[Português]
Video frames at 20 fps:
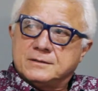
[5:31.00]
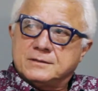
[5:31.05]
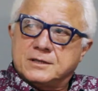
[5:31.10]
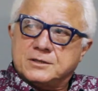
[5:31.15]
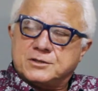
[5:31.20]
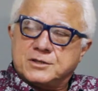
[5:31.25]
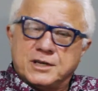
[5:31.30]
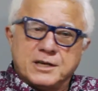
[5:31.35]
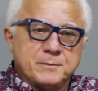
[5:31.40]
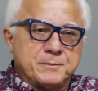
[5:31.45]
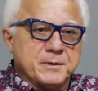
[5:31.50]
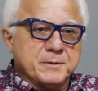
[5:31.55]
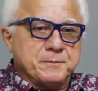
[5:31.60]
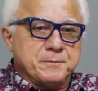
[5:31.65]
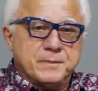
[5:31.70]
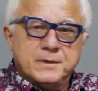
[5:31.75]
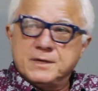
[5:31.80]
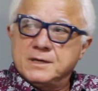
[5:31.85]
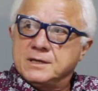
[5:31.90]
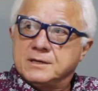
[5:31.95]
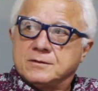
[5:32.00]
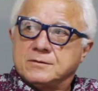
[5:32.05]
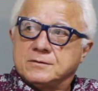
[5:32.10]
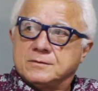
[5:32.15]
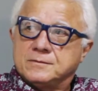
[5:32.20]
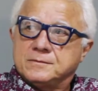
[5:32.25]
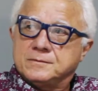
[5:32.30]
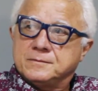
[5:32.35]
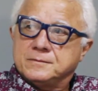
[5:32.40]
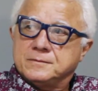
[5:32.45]
já tirei pepino. Né?
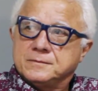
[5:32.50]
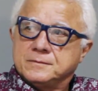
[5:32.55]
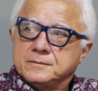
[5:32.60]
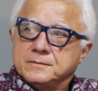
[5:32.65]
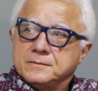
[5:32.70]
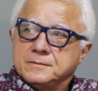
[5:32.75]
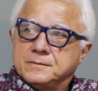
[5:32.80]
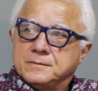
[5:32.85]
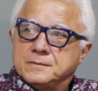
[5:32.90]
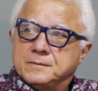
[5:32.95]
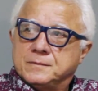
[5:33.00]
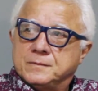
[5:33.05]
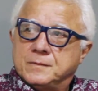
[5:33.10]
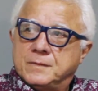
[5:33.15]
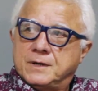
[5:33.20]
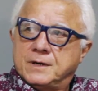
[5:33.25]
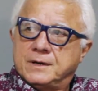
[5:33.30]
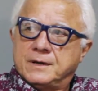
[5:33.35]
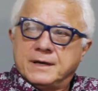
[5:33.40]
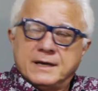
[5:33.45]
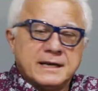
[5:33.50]
Nossa. Né?